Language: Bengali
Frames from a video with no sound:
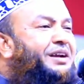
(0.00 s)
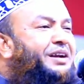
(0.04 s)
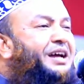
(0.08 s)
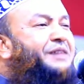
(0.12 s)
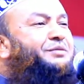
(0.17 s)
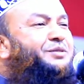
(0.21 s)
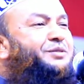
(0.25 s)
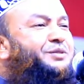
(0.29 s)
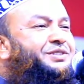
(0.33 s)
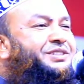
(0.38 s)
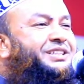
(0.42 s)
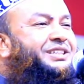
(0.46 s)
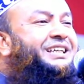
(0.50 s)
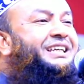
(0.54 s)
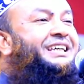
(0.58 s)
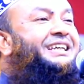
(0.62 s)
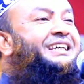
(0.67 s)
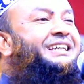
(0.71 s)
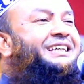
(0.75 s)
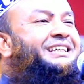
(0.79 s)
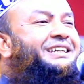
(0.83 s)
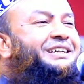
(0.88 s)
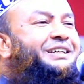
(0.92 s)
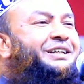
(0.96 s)
আমরা বুঝি
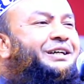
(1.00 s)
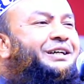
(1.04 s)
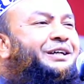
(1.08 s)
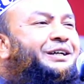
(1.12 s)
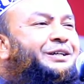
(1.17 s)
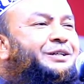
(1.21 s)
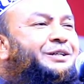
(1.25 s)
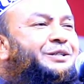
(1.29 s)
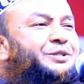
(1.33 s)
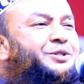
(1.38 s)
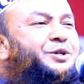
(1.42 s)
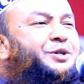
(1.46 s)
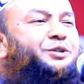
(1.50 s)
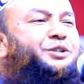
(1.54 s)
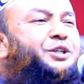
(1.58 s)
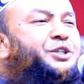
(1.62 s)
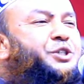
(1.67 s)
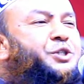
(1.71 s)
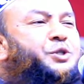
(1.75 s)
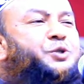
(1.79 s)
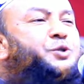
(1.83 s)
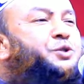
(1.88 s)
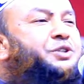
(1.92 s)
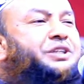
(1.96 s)

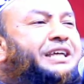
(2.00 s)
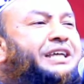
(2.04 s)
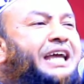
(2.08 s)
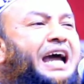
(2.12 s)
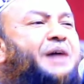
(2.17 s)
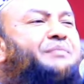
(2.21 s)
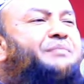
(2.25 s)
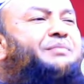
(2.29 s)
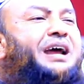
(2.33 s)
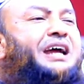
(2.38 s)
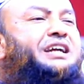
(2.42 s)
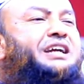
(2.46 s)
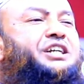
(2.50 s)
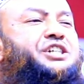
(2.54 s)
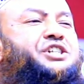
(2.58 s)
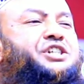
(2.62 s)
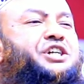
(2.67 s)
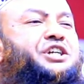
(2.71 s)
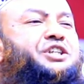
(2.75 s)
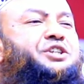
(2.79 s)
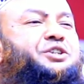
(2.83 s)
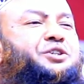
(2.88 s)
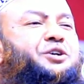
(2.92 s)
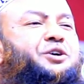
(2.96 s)
যদি সুদকে আমরা
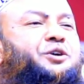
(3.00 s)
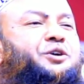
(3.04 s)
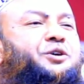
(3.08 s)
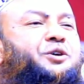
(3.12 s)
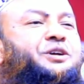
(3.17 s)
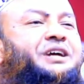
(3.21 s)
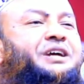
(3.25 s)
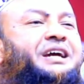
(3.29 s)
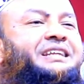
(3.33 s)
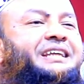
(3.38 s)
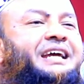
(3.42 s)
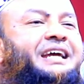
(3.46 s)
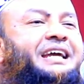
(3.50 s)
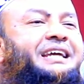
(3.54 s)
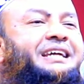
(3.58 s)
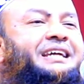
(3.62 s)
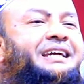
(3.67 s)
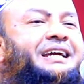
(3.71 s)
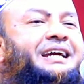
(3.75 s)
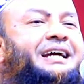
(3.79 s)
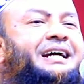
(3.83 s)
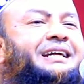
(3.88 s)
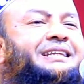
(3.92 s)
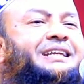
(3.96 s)
নিষিদ্ধ করে দেই
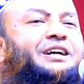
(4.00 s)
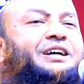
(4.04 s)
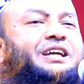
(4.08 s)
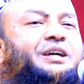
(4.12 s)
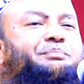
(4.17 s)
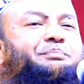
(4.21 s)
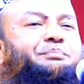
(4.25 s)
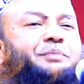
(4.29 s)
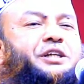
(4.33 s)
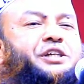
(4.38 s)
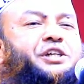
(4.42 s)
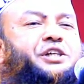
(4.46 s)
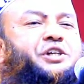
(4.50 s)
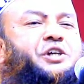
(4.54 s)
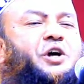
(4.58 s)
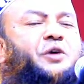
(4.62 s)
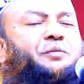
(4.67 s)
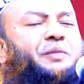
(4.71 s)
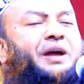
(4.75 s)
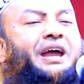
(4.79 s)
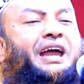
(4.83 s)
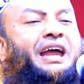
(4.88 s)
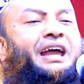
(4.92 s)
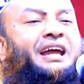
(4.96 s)
তাহলে
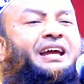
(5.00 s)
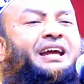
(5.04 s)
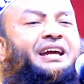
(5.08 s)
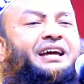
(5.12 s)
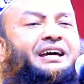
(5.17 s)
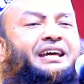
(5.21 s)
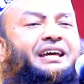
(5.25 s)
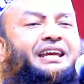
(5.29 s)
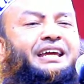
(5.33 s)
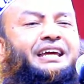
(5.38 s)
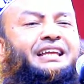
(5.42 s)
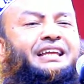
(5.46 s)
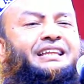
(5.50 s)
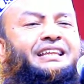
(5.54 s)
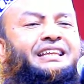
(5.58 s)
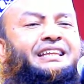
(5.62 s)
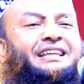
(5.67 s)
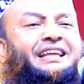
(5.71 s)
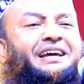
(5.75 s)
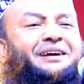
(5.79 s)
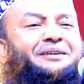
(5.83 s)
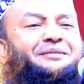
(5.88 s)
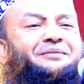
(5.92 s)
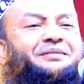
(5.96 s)
বিশ্বব্যাংক ঋণ
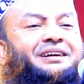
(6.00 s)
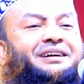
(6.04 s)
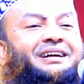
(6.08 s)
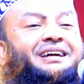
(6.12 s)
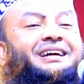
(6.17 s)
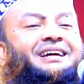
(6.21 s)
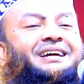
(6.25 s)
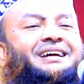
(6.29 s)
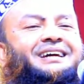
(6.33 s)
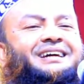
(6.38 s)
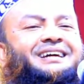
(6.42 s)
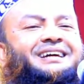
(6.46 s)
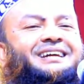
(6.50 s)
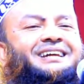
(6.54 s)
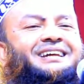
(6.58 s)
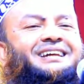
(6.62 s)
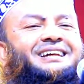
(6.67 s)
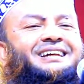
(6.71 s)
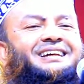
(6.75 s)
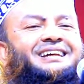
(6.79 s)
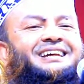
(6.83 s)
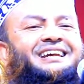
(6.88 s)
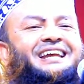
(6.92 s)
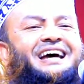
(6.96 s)
দেবে
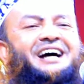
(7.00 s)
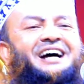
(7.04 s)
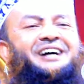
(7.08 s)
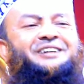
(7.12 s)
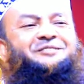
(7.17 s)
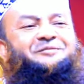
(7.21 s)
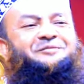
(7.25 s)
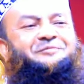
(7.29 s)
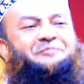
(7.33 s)
না